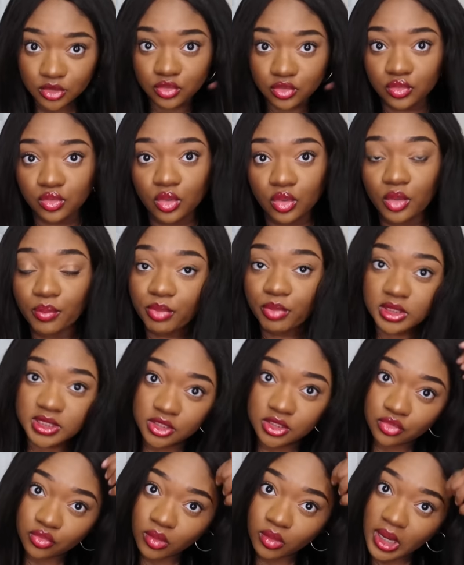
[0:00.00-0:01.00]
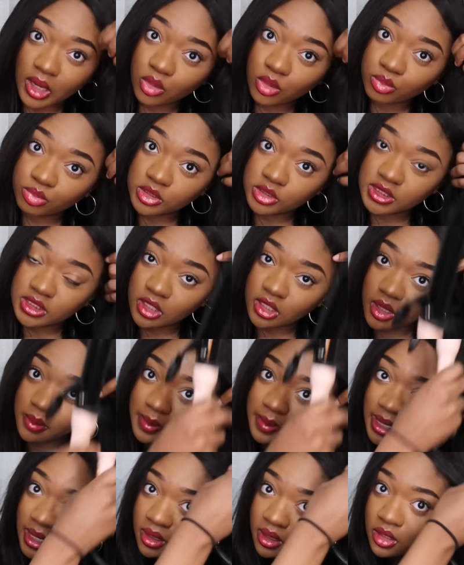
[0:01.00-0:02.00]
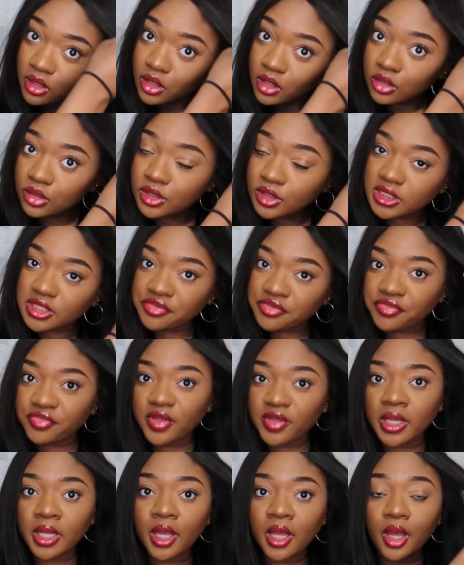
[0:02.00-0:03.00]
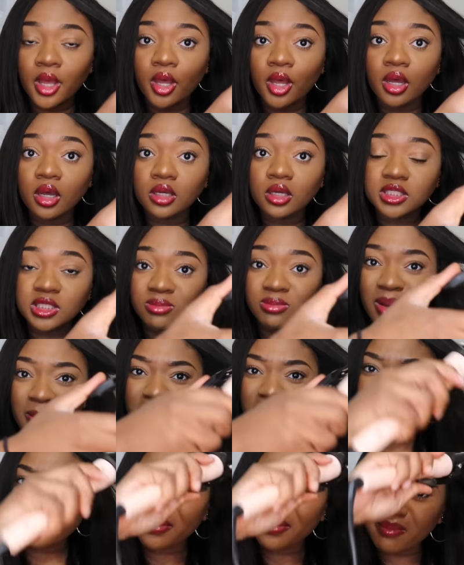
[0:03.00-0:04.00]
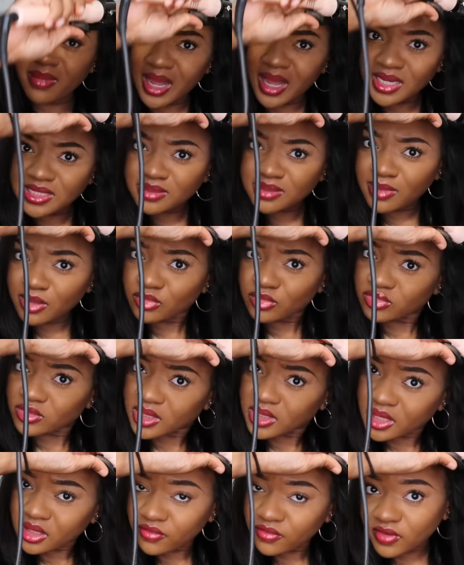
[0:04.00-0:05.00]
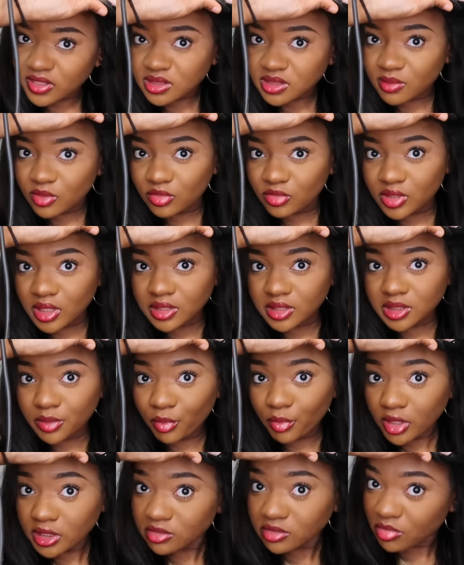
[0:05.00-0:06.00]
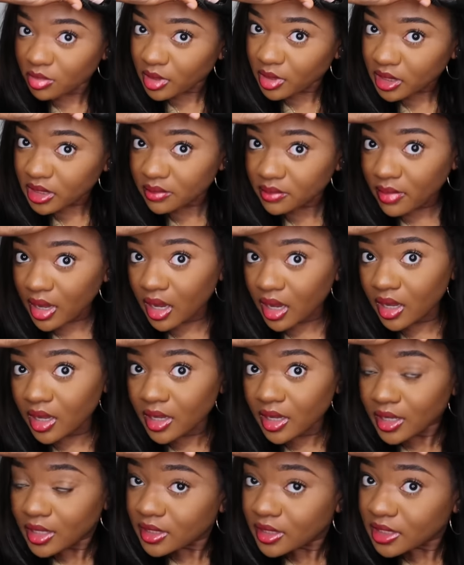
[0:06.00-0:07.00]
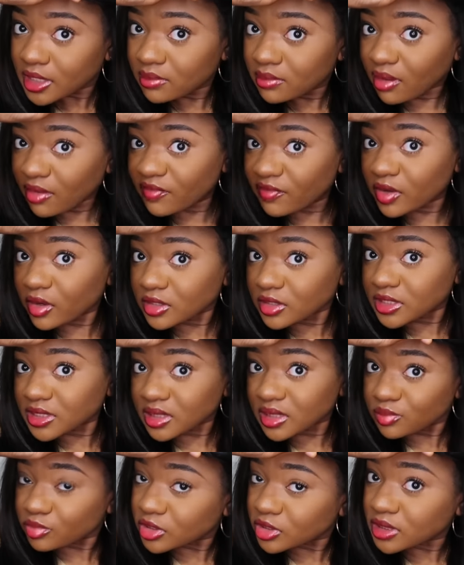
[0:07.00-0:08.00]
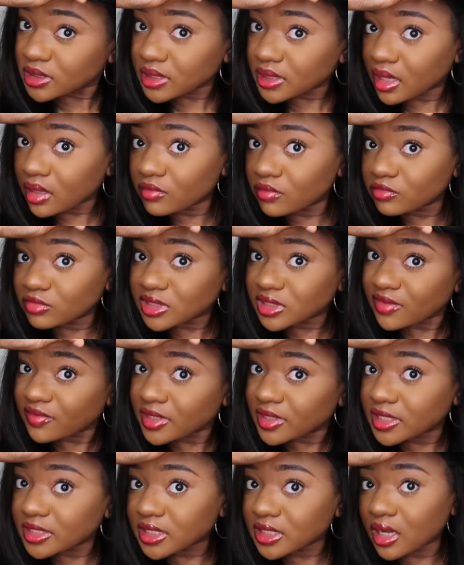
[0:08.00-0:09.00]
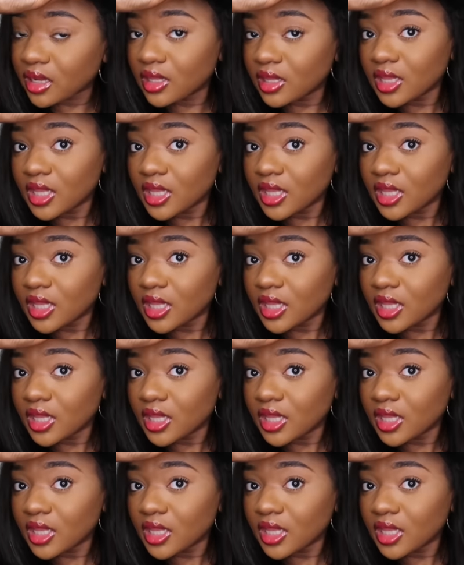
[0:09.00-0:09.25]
du coup le petit trou là, le petit love là que j'ai fait. Euh, ça m'a pas fait mal, ça m'a coûté, enfin ça m'a coûté, je sais pas, c'est ma mère qui m'a m'a fait quand j'étais petite, hein, vous savez déjà.